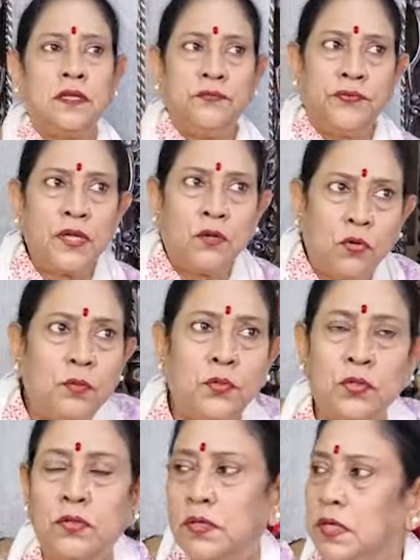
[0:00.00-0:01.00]
রেকটিফাই করব
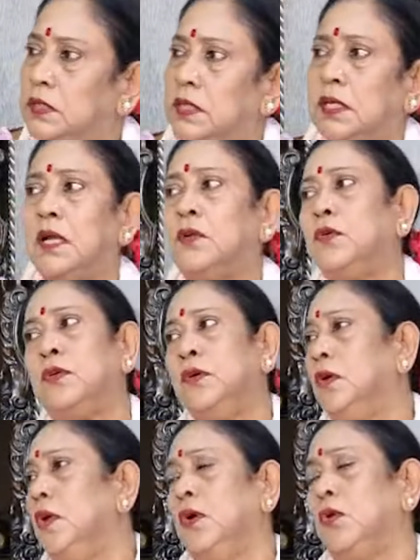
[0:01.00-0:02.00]
এটার আর কোনো
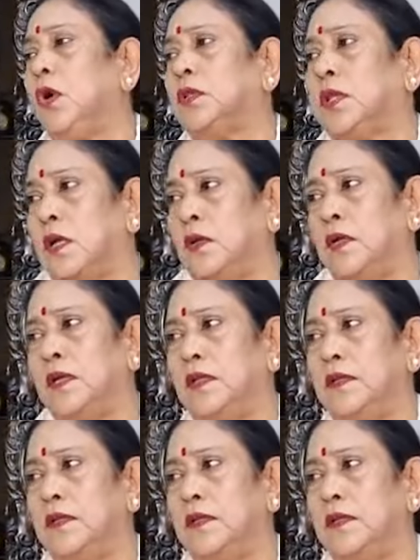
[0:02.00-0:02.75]
কথা না